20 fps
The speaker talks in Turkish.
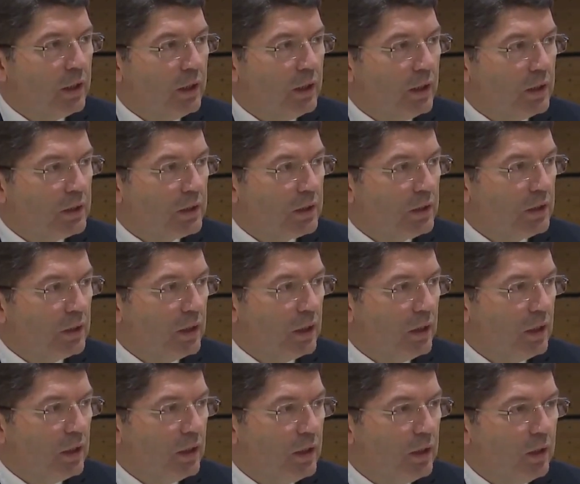derken
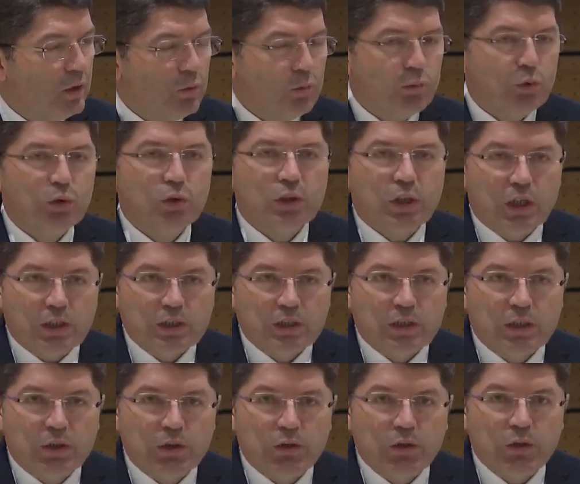aslında bunu
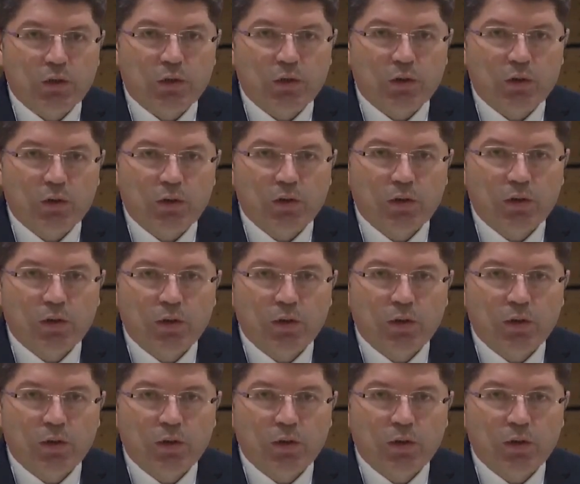kastediyor.